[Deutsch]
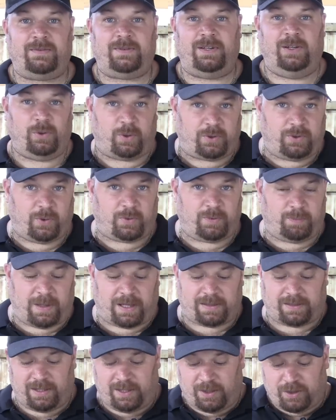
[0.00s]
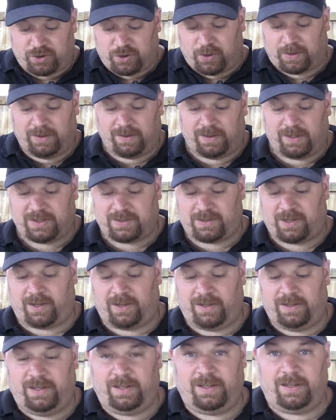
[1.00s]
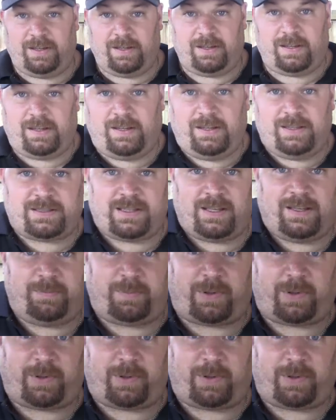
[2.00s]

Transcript: Induktionsplatte, schütten das da in diese